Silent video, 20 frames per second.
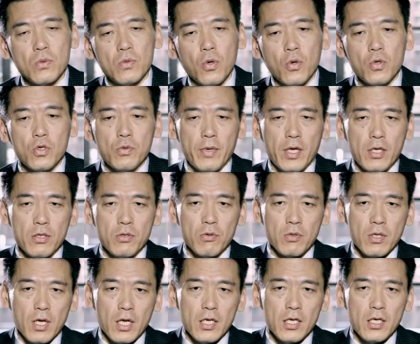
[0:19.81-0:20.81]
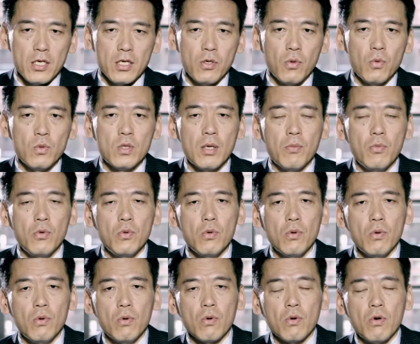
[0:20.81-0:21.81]
ドキュメントなりいろんなも
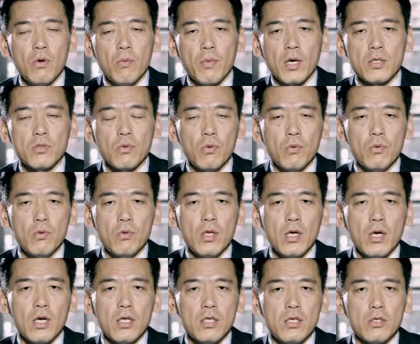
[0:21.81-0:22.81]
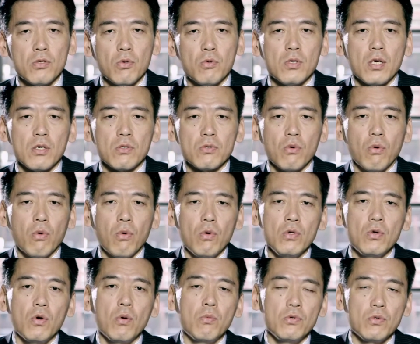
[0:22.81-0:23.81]
のをパソコンの中にとにかく放
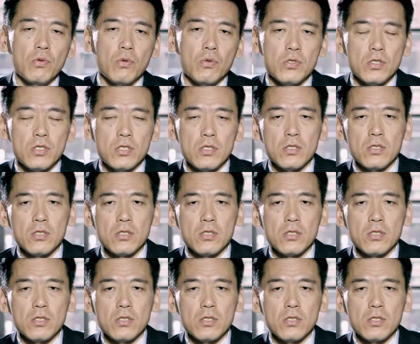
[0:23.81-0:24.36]
り込むように